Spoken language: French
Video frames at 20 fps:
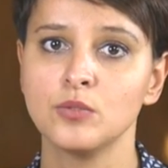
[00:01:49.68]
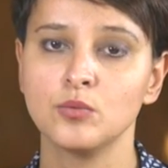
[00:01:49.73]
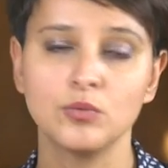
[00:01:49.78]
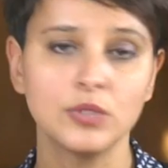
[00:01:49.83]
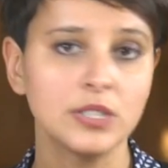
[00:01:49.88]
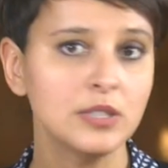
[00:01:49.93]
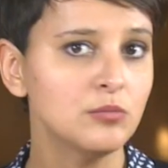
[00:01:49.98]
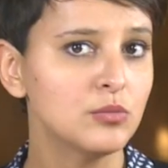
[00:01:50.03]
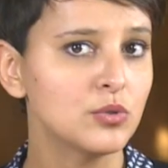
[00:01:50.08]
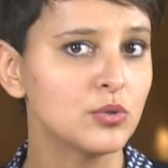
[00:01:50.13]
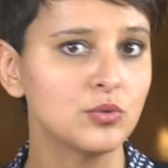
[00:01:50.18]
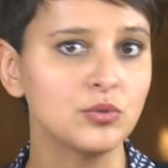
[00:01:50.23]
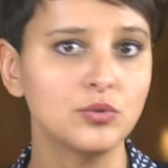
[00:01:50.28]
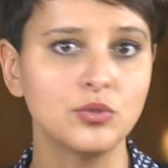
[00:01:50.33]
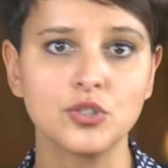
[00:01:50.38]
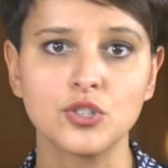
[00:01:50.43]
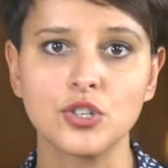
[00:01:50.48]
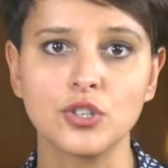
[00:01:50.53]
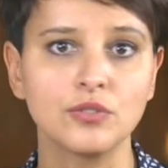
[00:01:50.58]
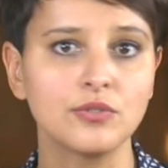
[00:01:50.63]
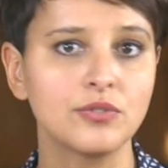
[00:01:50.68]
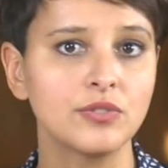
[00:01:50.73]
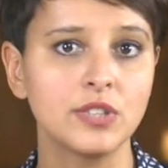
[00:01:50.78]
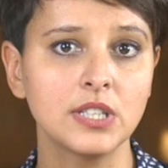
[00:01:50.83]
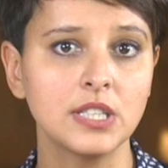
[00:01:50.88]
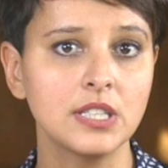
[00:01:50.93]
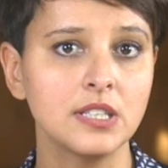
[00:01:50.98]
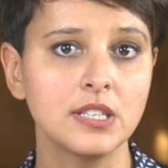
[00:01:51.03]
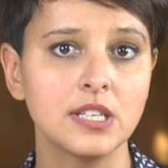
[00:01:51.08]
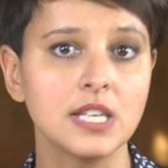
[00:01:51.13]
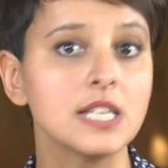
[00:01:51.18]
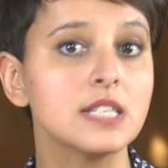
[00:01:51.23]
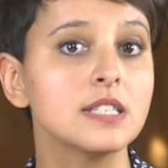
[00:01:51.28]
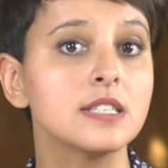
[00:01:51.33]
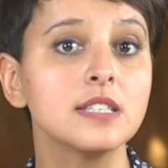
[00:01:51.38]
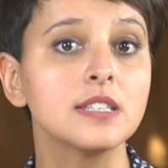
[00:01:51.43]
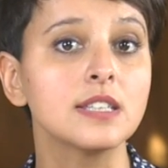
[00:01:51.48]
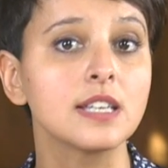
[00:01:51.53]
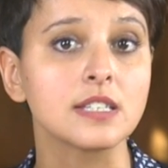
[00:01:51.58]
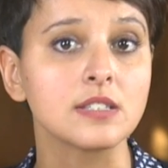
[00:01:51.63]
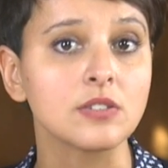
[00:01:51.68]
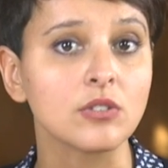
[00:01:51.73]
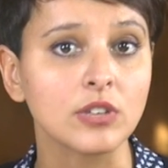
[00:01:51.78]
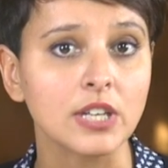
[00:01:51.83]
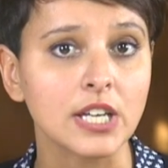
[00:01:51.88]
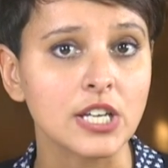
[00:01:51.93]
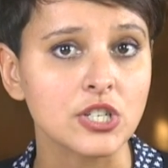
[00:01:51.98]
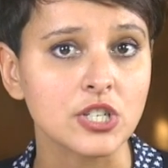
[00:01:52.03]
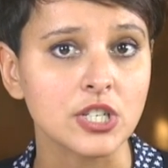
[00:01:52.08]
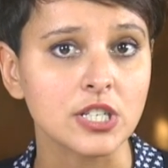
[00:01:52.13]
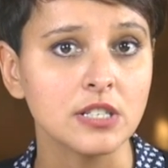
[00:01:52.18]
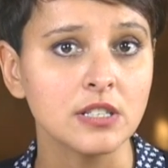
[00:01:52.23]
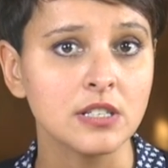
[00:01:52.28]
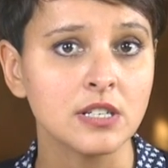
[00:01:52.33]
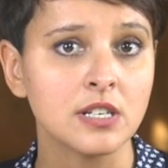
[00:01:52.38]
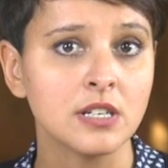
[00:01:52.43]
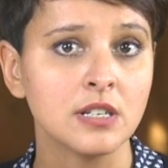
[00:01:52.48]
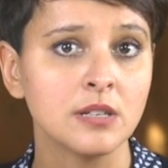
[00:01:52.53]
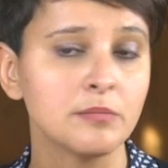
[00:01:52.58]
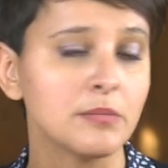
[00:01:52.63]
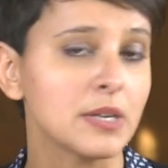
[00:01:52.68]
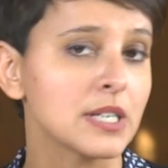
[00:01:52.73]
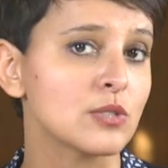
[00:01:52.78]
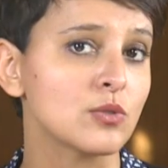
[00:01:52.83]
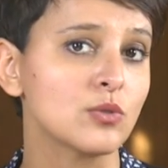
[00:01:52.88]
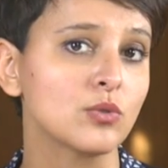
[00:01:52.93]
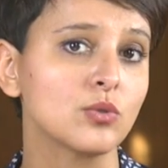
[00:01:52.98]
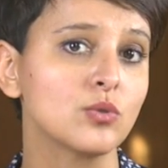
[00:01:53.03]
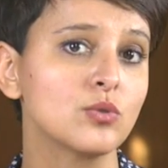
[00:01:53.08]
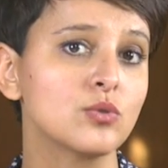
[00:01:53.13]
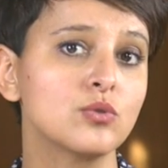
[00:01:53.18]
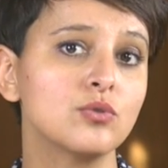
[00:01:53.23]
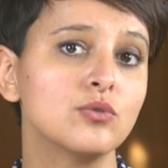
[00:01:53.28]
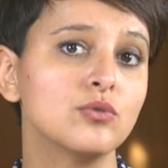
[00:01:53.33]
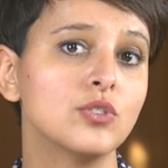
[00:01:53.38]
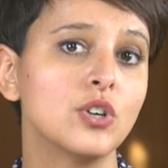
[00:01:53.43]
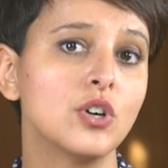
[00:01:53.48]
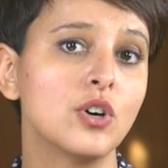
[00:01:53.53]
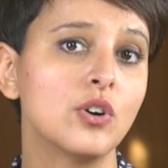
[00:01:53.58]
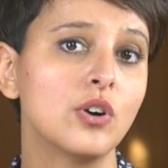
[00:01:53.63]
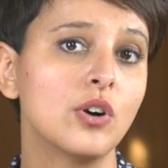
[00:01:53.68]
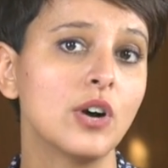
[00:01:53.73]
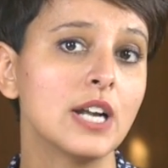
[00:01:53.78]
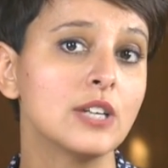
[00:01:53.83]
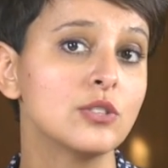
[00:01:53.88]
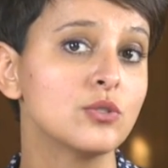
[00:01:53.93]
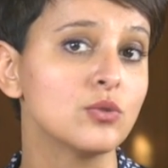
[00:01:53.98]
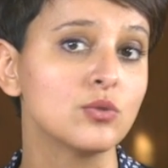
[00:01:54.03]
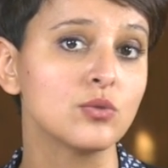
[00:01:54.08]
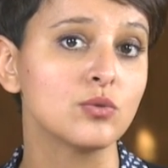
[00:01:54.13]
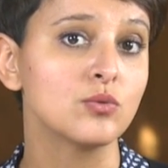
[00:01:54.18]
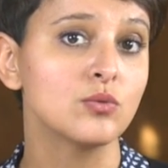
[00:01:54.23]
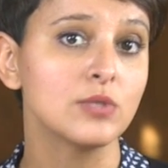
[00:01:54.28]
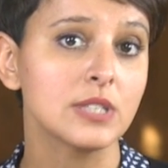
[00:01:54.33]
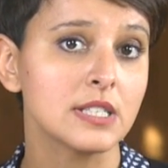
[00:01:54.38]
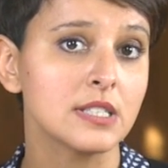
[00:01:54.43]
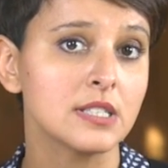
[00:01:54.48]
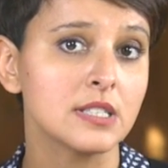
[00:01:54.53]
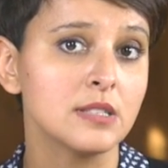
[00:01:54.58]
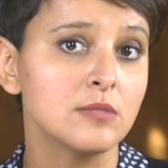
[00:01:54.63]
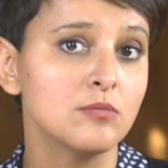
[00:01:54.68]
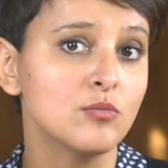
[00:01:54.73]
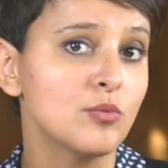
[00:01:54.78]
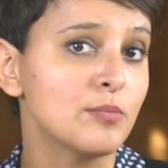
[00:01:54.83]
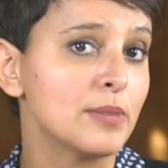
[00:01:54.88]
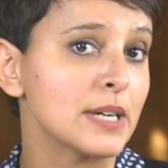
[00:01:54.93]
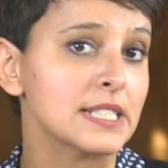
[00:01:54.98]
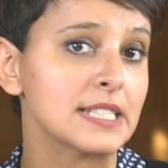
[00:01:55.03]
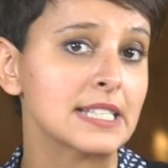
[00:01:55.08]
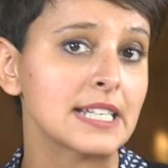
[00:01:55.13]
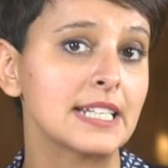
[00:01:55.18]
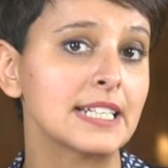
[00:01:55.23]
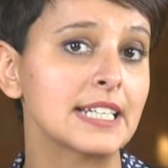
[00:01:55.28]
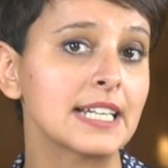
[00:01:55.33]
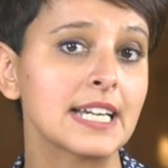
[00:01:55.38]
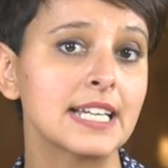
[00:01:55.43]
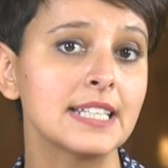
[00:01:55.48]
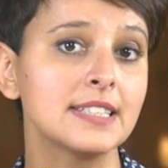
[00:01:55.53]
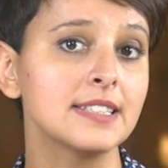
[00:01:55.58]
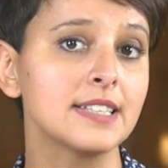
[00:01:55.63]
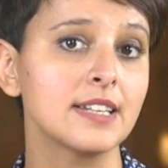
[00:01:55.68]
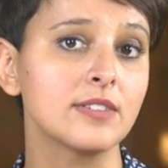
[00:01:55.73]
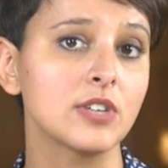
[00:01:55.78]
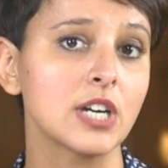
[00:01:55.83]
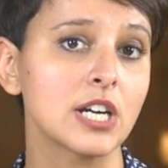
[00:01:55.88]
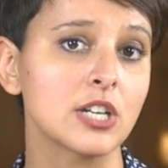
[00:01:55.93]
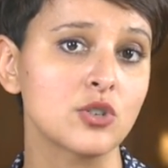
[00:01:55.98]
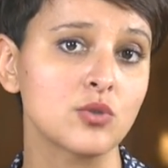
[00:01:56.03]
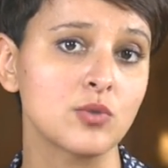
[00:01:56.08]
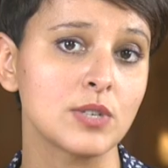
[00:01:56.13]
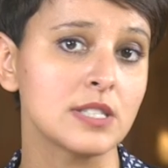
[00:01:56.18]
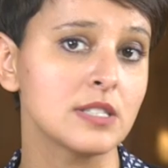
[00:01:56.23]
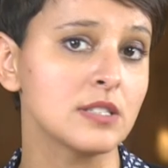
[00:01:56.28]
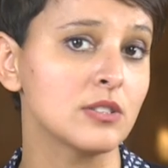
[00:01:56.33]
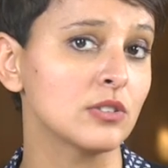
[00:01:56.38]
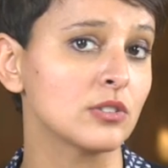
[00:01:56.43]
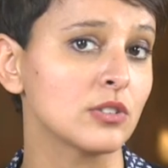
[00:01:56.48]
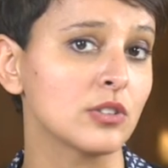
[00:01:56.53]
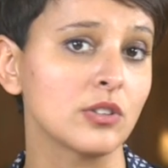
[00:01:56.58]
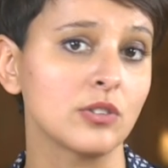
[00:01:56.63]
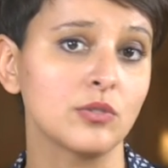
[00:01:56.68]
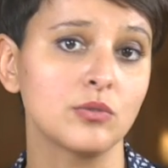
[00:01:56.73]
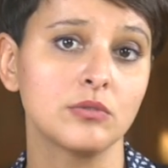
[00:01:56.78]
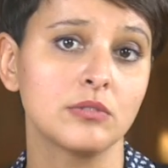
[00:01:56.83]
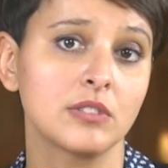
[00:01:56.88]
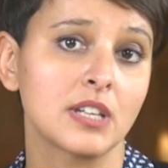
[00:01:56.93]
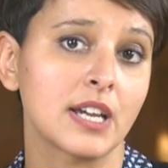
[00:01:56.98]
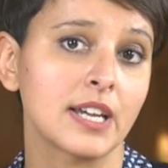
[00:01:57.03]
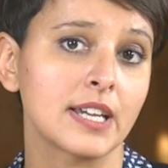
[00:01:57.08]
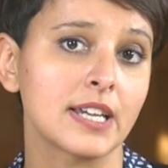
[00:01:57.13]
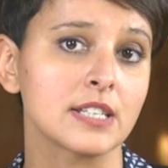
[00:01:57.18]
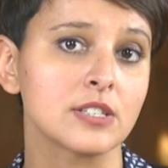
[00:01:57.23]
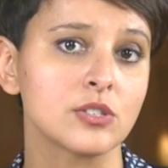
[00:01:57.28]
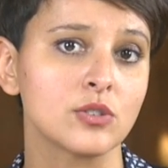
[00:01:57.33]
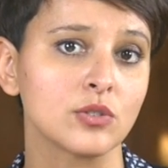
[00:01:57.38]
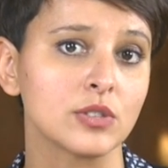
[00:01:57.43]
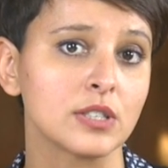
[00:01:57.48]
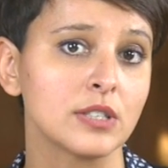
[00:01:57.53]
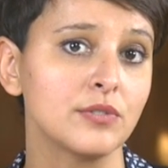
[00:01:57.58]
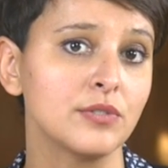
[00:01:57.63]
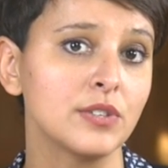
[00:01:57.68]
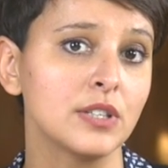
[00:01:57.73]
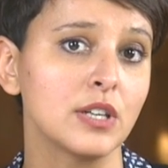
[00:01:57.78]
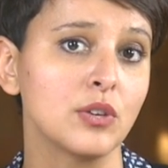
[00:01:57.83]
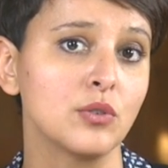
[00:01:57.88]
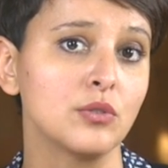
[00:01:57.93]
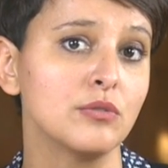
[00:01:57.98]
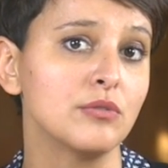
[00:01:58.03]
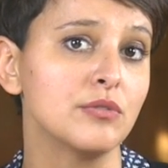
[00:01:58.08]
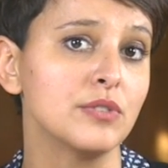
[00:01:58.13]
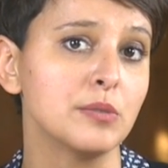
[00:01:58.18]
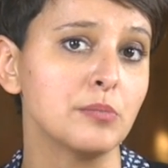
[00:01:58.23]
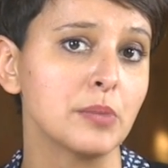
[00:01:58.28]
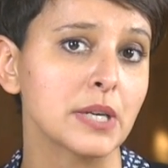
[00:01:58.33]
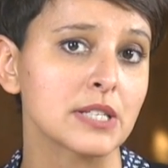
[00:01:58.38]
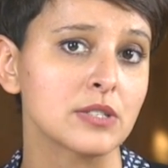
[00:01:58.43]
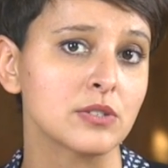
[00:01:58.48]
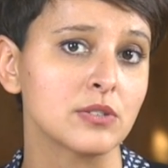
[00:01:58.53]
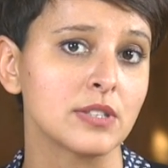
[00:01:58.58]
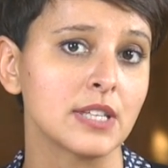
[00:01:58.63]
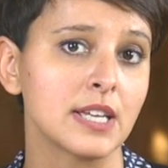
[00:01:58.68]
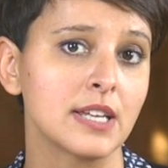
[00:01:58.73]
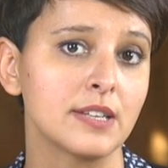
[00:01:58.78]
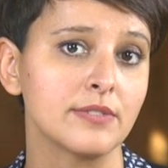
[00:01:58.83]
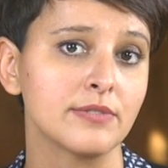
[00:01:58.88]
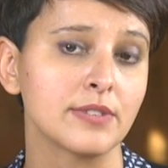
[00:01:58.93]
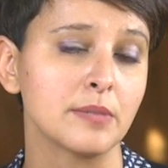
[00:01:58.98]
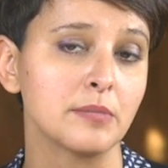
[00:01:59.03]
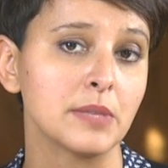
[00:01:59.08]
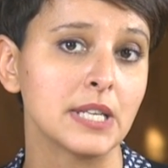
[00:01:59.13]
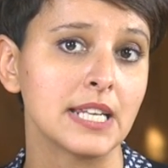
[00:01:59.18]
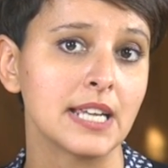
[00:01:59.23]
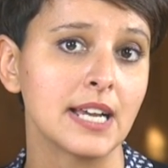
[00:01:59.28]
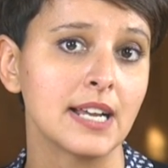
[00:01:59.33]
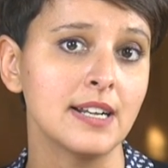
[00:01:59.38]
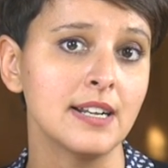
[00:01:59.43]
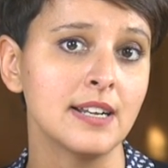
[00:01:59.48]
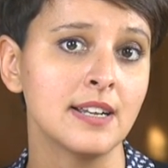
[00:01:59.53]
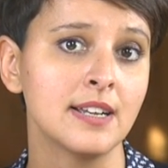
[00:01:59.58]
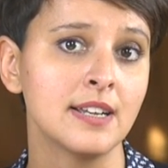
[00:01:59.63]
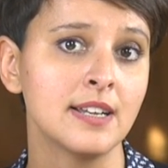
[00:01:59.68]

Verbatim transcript: Oui, beaucoup de jeunes filles hésitent à s'engager, parce que trop souvent elles se sous-estiment ou parce qu'elles craignent d'avoir à choisir entre une carrière scientifique et une vie personnelle et familiale.